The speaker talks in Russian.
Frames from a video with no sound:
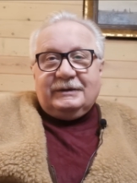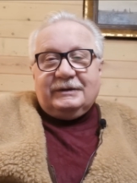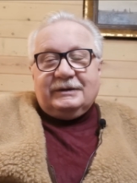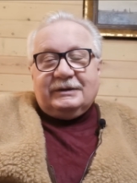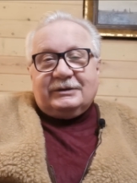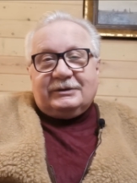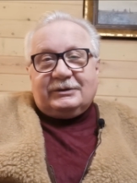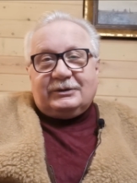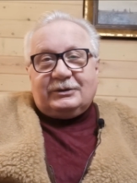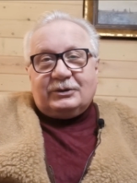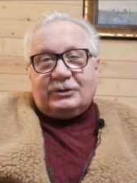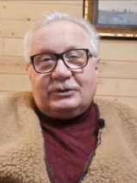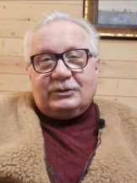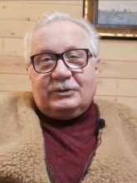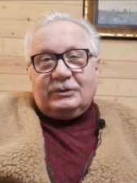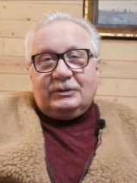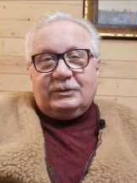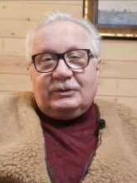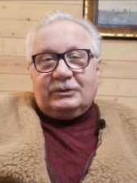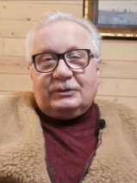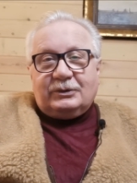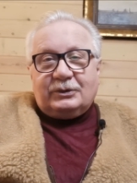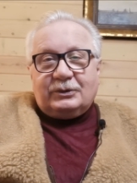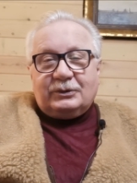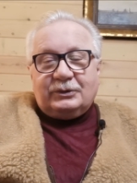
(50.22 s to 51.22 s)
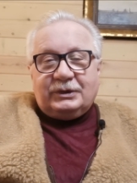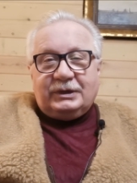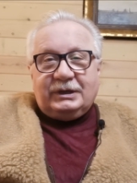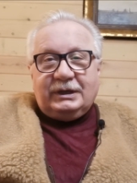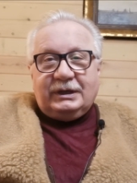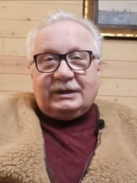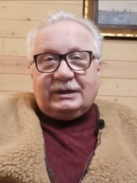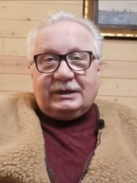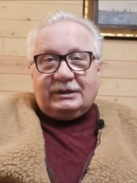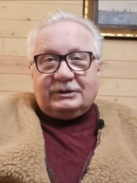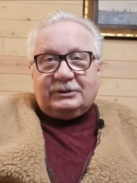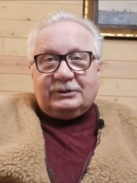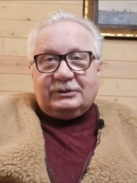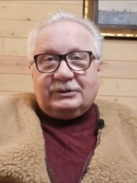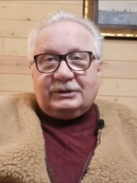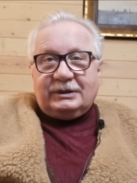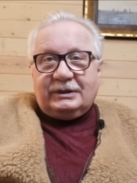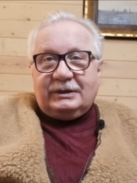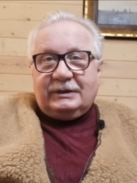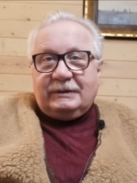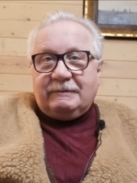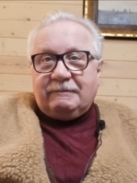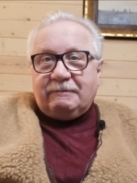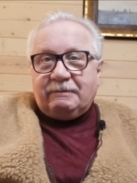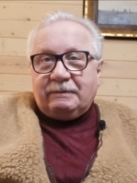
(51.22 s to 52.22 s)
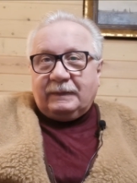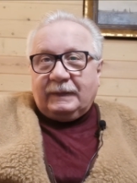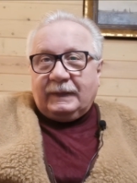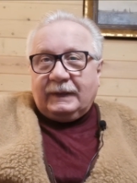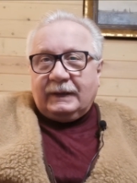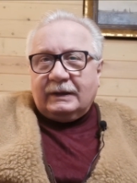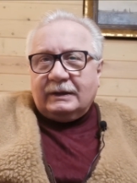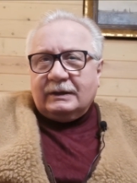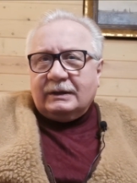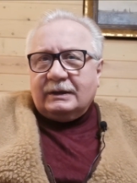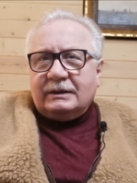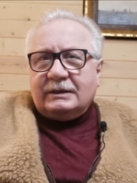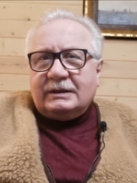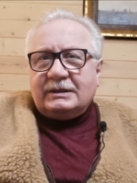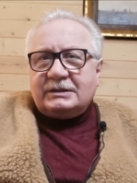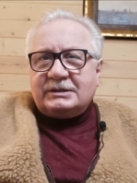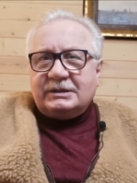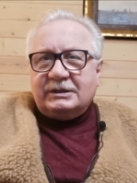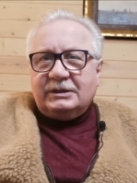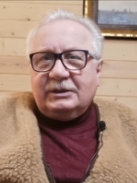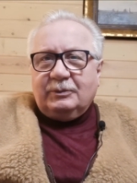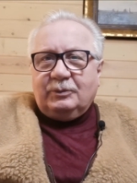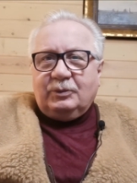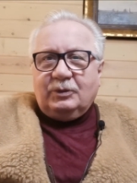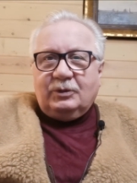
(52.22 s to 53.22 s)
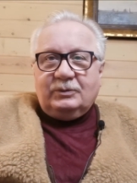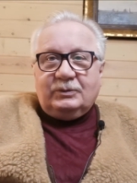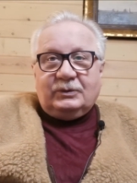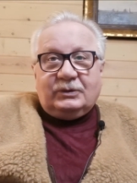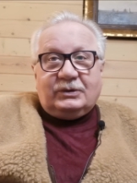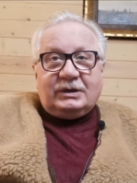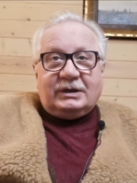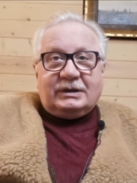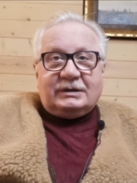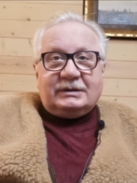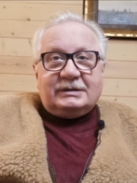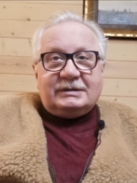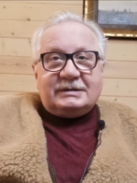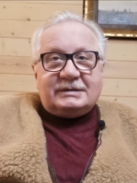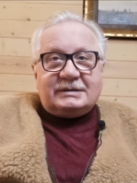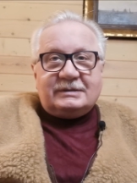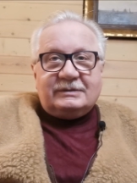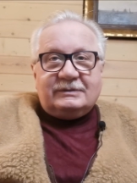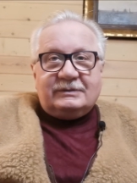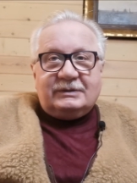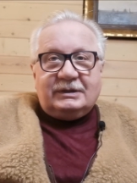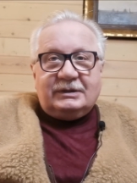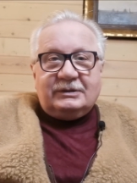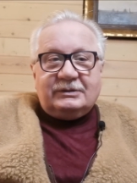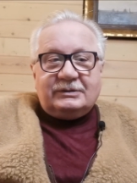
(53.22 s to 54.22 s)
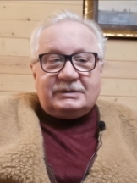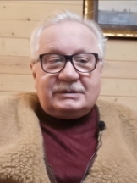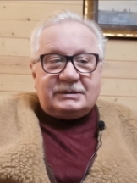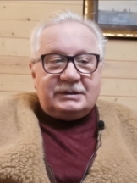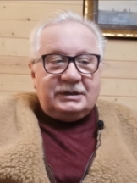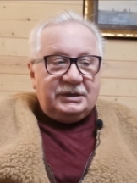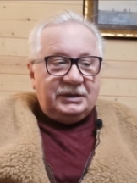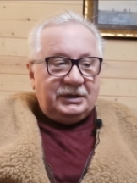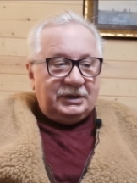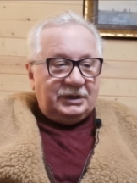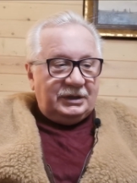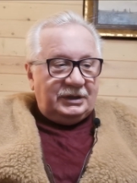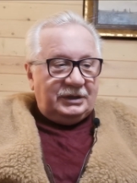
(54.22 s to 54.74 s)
э, круги, которые я даже не помню, как называются.